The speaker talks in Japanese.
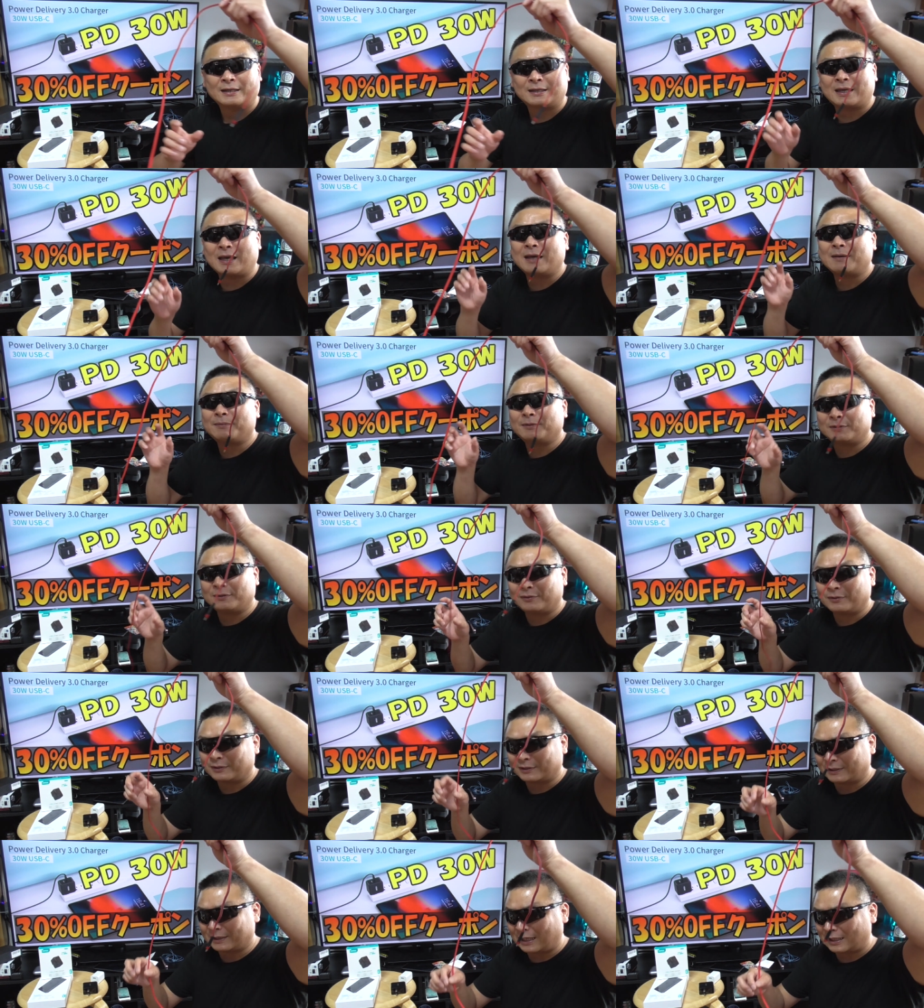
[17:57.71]
ケーブル
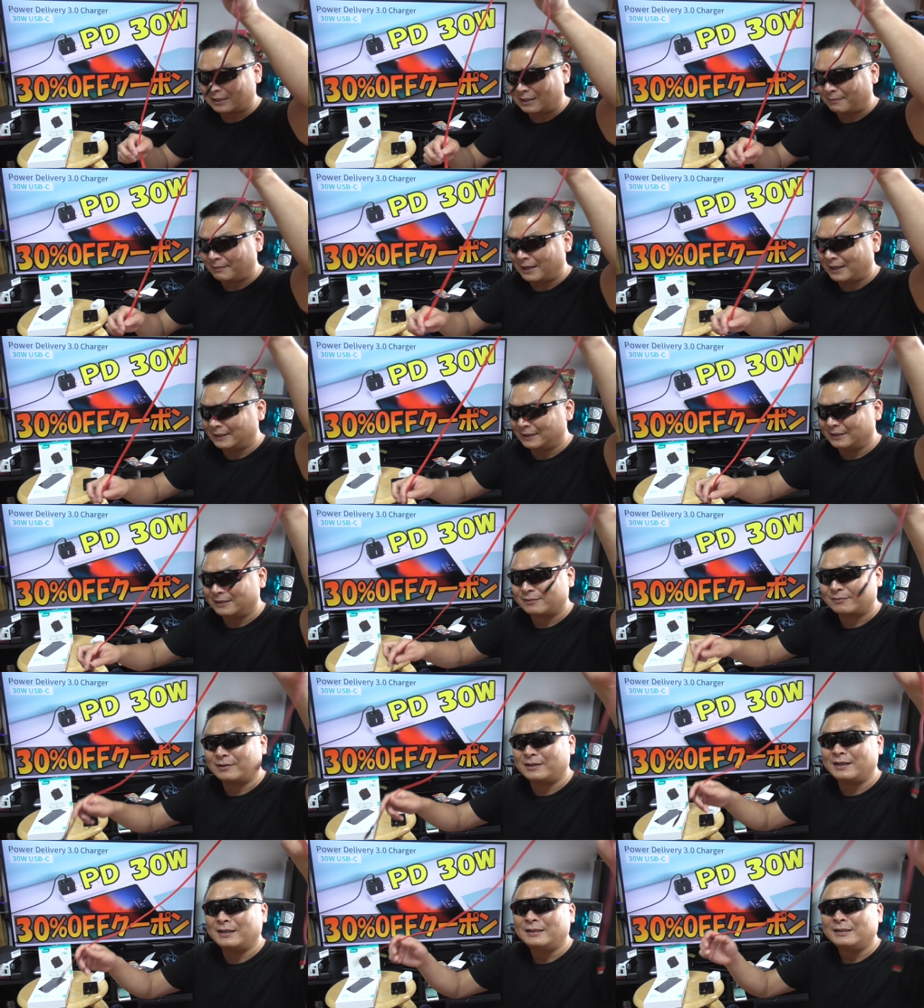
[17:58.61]
を使った場合
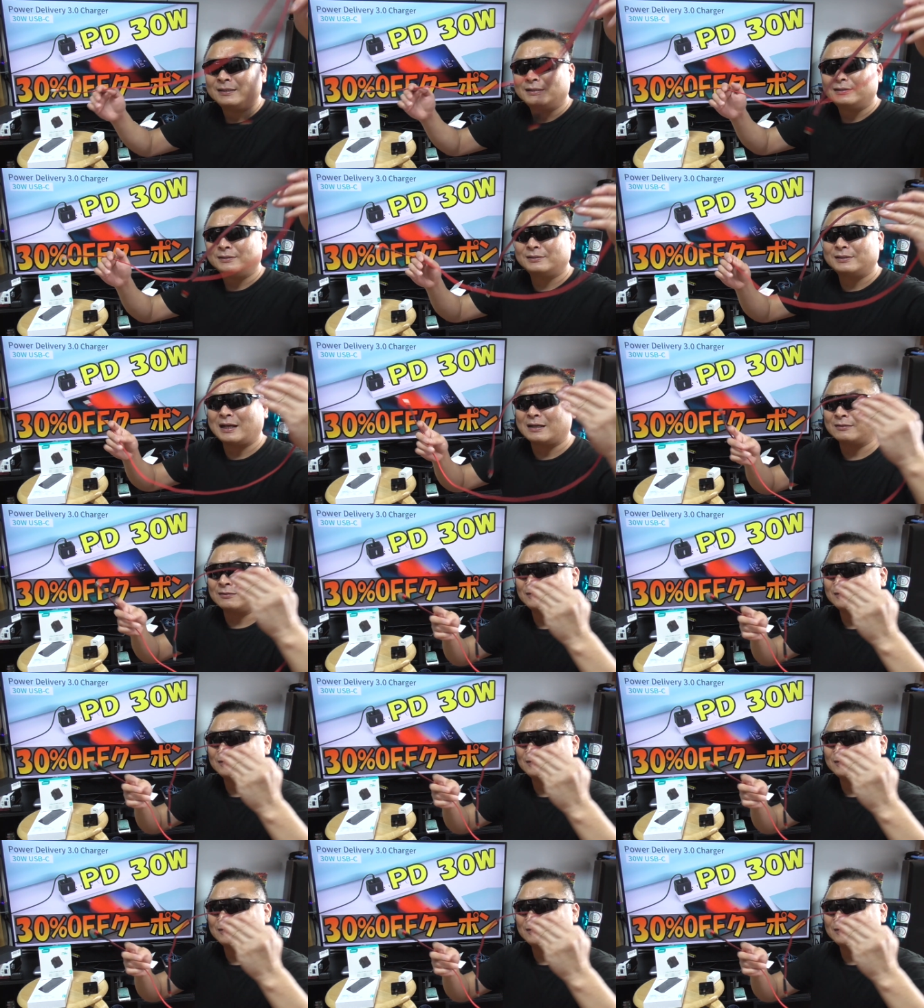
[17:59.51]
これあ